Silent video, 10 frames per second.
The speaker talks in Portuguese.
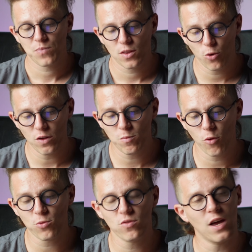
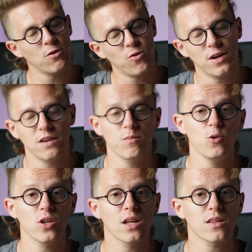2.0 que só grava
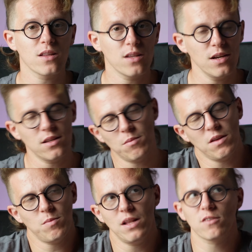1080-30,
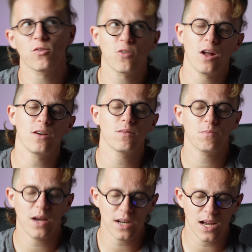mas beleza, um celular
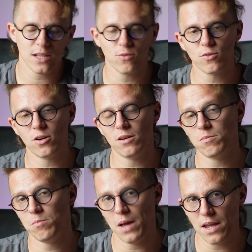barato, um celular
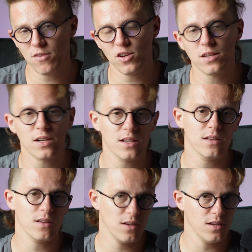bem de
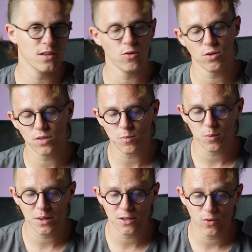entrada, e então não tem
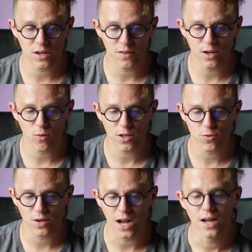problema em não gravar em
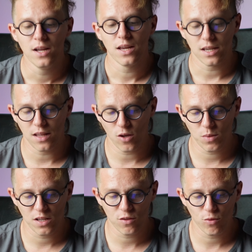4K em
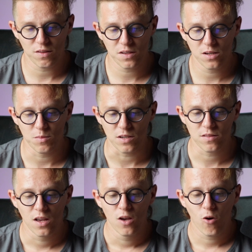nenhuma das suas
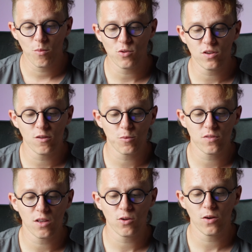câmeras. Como eu disse, o
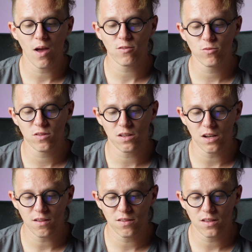processador é o Exynos
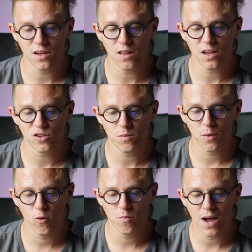1330 e a
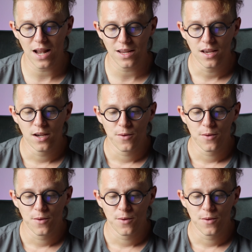GPU Mali